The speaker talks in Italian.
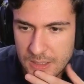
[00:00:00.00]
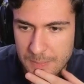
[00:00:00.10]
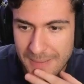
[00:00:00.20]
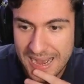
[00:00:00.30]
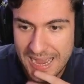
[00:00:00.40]

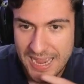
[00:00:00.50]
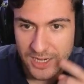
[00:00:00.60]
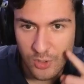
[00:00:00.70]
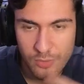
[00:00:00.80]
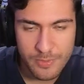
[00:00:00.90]
ma è
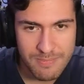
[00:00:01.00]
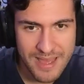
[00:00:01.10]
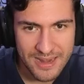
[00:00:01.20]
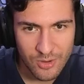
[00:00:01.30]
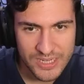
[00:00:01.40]
ancora più
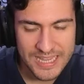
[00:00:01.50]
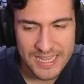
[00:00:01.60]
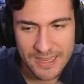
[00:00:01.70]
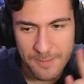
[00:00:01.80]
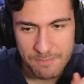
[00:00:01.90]
bello
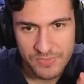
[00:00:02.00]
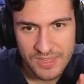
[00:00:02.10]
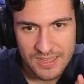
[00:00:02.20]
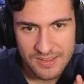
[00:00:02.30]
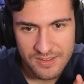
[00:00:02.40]
che
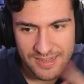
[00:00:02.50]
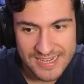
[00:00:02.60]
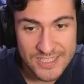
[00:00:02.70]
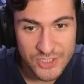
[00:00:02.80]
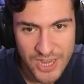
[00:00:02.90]

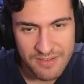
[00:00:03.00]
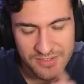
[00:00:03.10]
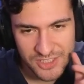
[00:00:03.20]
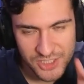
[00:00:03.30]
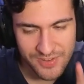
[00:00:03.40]
cioè,
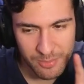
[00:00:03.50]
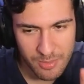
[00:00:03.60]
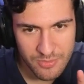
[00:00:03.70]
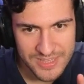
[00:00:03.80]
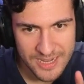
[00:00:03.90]
ci fanno proprio vedere